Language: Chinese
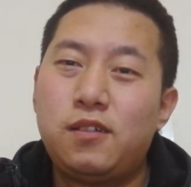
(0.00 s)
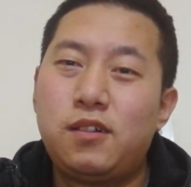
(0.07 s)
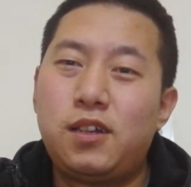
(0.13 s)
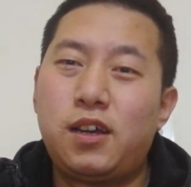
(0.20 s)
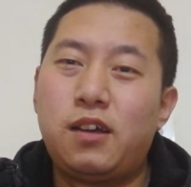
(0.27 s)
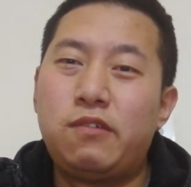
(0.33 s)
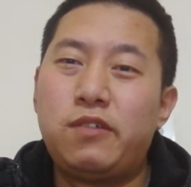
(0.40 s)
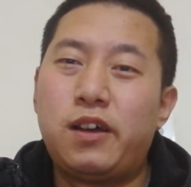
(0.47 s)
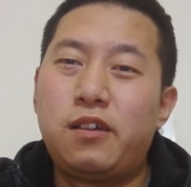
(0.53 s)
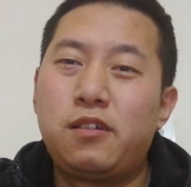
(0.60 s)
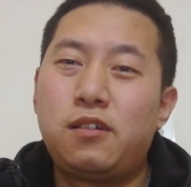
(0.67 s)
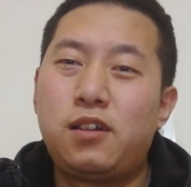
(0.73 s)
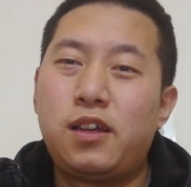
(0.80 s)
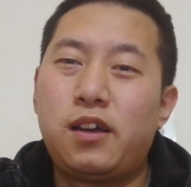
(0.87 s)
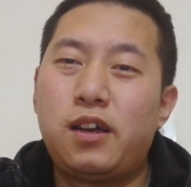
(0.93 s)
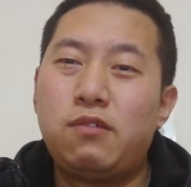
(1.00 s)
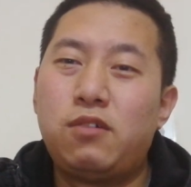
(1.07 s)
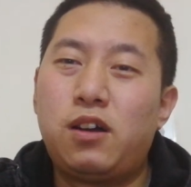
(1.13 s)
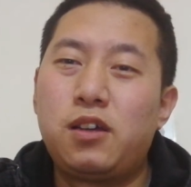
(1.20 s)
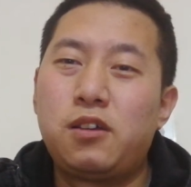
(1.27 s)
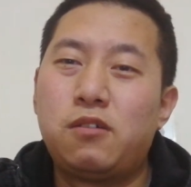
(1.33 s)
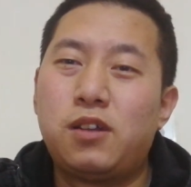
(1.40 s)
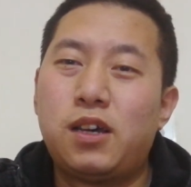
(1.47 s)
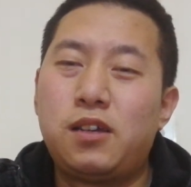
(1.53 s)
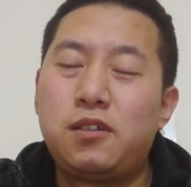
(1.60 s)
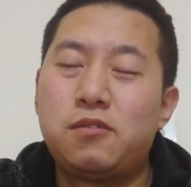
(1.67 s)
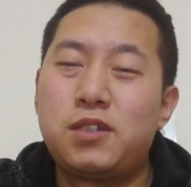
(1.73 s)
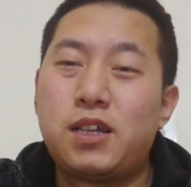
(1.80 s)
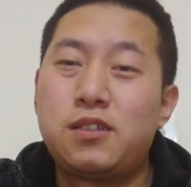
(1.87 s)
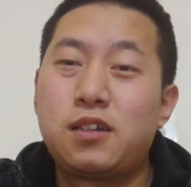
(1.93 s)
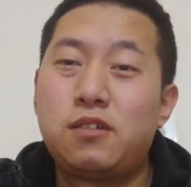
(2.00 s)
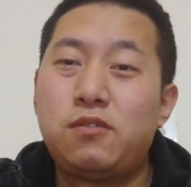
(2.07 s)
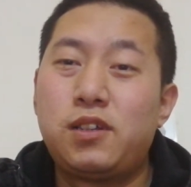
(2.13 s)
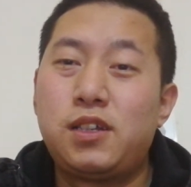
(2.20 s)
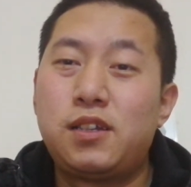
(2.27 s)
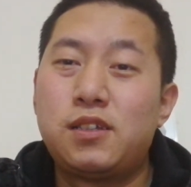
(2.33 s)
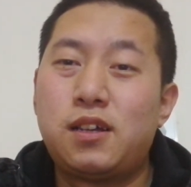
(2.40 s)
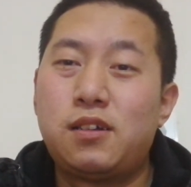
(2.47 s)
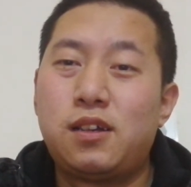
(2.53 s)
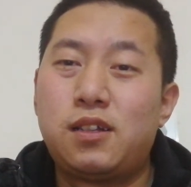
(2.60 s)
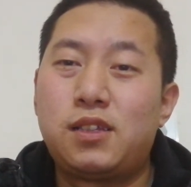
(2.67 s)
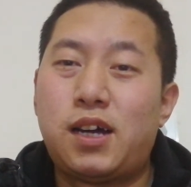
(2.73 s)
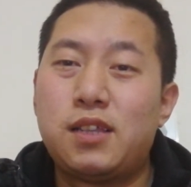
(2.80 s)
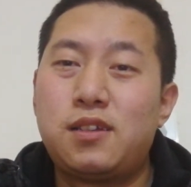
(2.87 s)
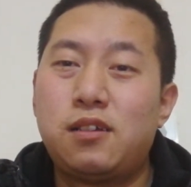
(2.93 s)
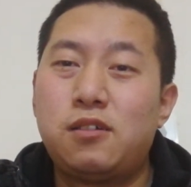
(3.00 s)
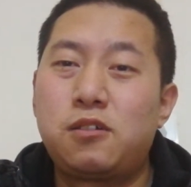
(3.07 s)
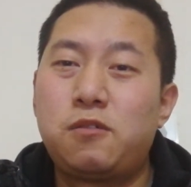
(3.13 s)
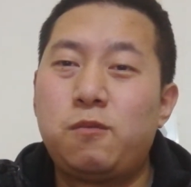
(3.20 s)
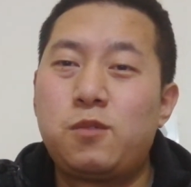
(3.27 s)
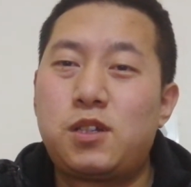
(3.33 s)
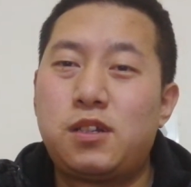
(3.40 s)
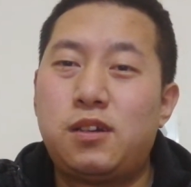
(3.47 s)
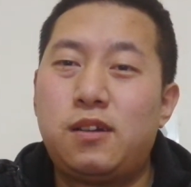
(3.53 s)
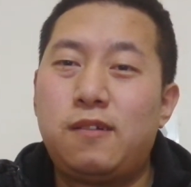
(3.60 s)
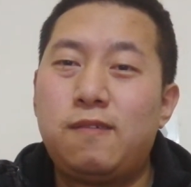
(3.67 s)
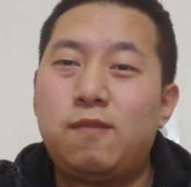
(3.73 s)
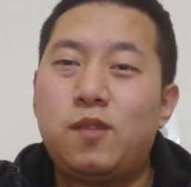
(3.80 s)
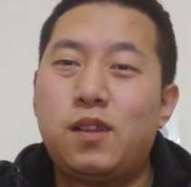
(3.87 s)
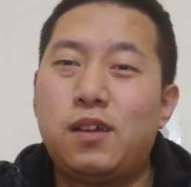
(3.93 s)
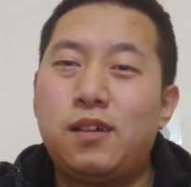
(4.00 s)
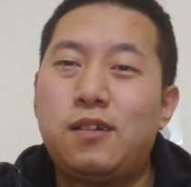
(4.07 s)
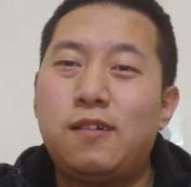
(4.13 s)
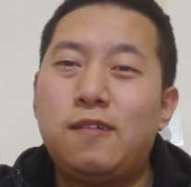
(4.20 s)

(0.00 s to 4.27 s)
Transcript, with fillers: 两岸网友呢，又在这个问题上呢，达成了共识啊。